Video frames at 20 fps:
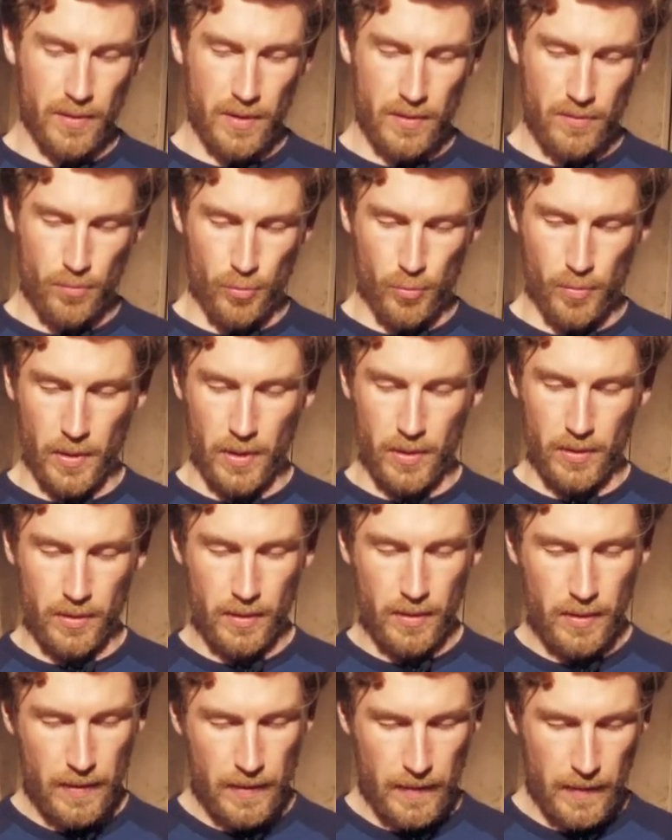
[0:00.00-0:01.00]
Gewicht zu sparen.
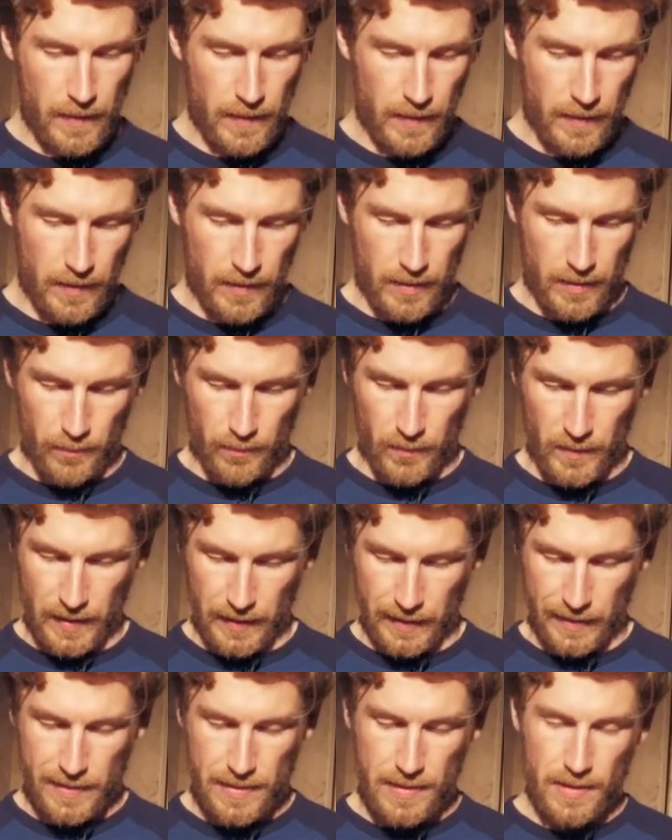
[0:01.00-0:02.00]
Ähm,
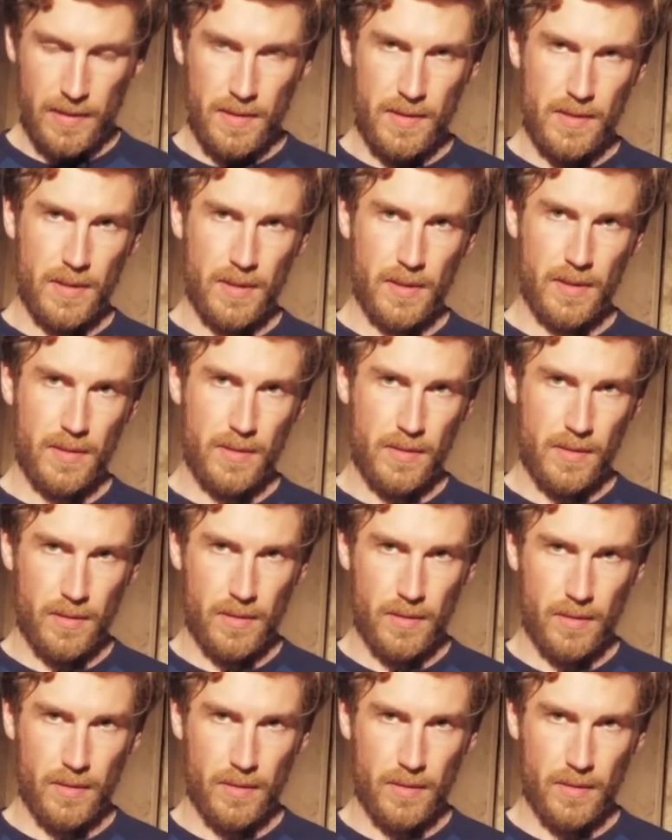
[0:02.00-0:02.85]
die Ritzel an sich